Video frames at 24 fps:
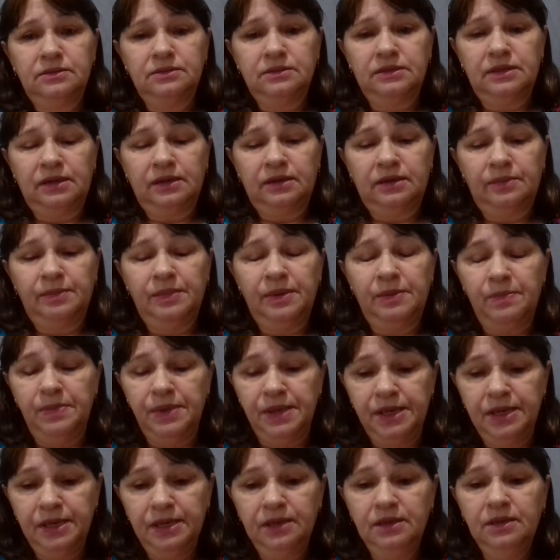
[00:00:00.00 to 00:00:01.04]
da
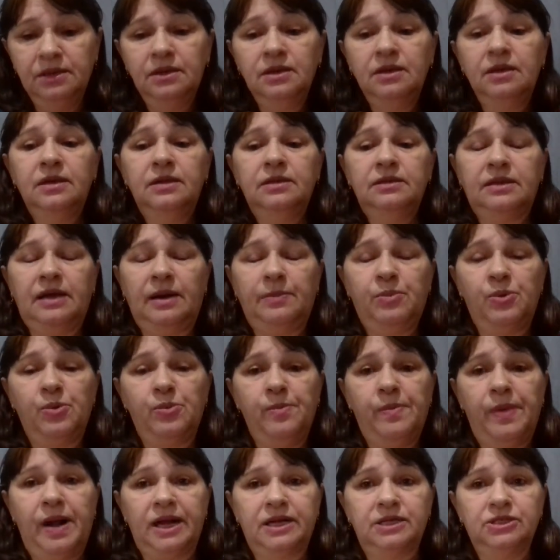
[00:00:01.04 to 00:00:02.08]
bebê, tá por
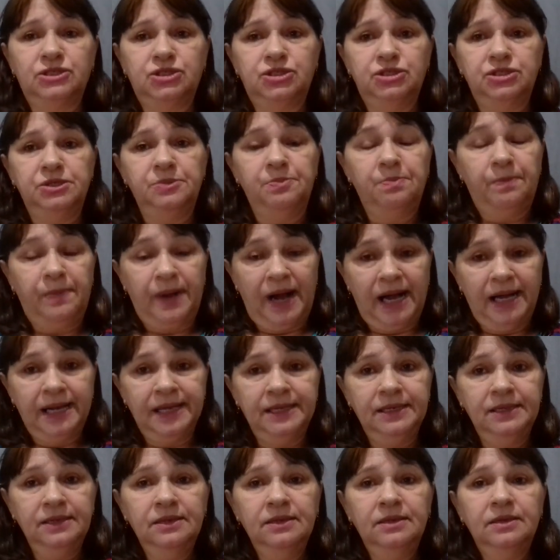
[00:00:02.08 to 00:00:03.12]
parte de
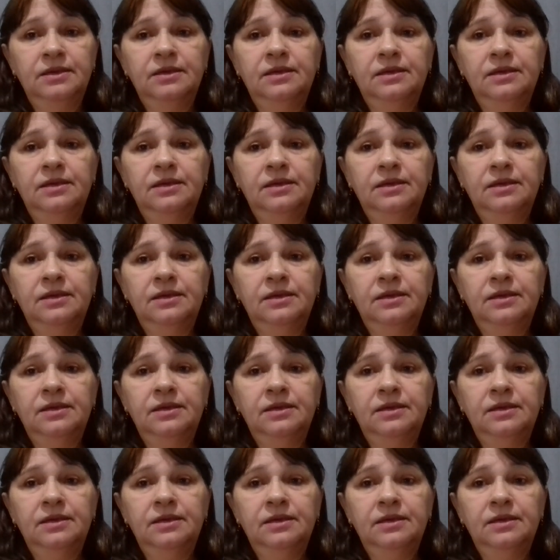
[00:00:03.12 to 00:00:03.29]
pai